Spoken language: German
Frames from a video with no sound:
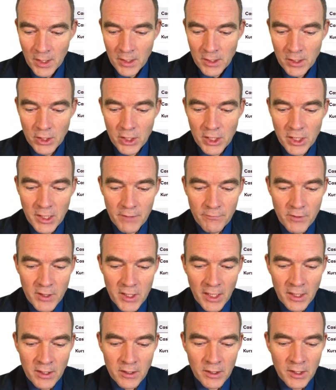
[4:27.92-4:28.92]
Ja, die
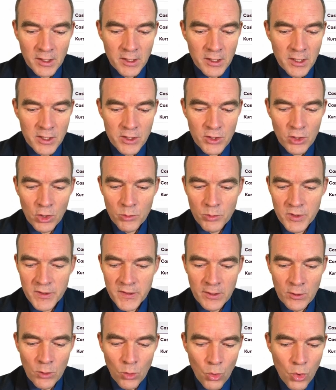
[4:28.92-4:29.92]
Dividendenrendite soll ein
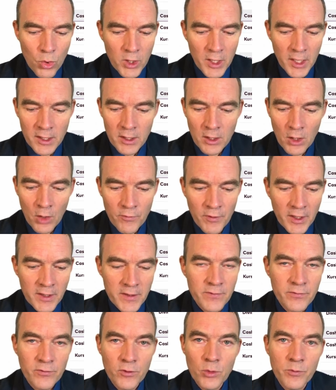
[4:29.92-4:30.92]
bisschen hochgehen auf
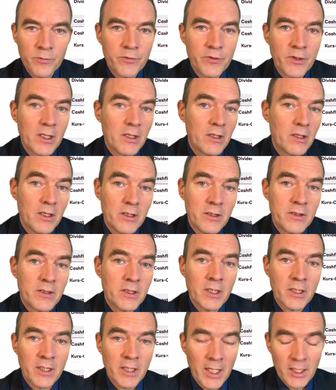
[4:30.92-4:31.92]
1,5 ist
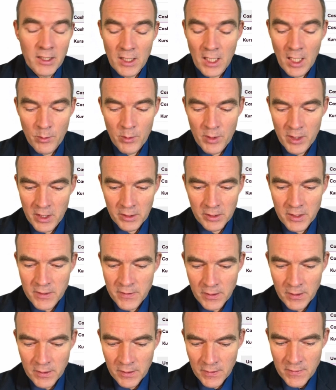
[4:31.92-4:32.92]
ja nett, aber das
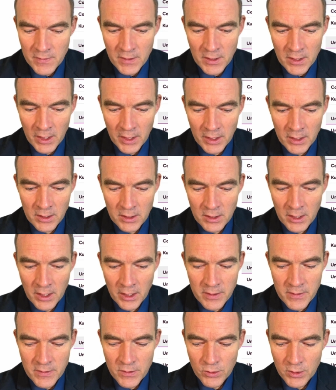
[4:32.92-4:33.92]
interessiert eigentlich
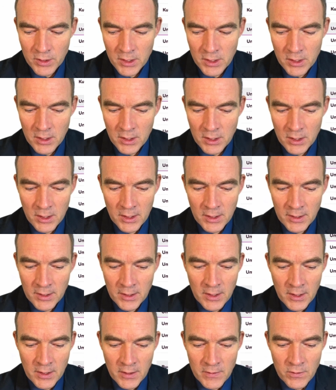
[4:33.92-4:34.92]
keinen so richtig,
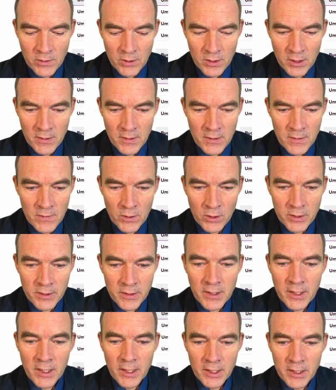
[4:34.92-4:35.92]
sondern die sollen
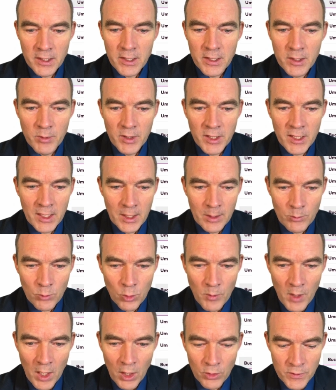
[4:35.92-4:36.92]
die Gelder lieber nehmen,
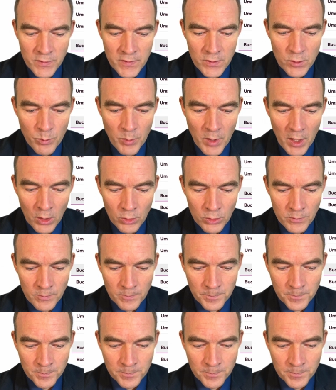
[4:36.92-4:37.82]
um auszubauen,